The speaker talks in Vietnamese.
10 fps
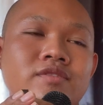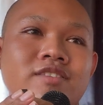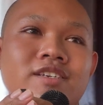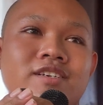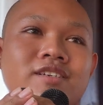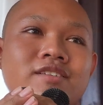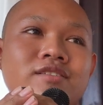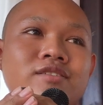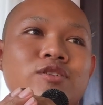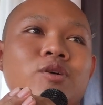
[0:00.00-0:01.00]
Nè
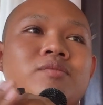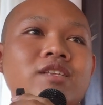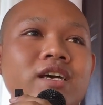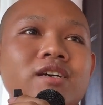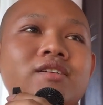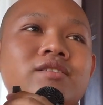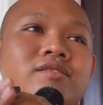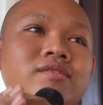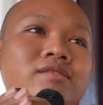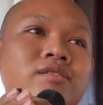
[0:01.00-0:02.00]
Dùng tư
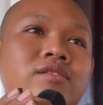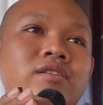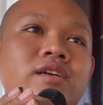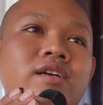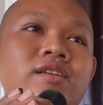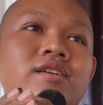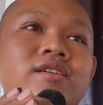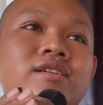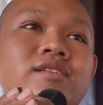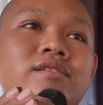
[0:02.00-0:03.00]

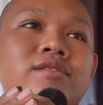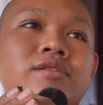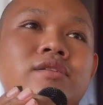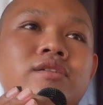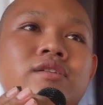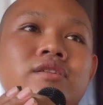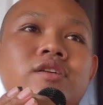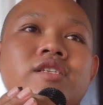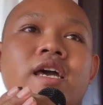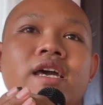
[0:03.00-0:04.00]
Nè
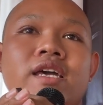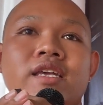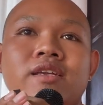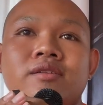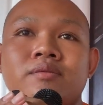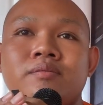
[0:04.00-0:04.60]
Được xa ấy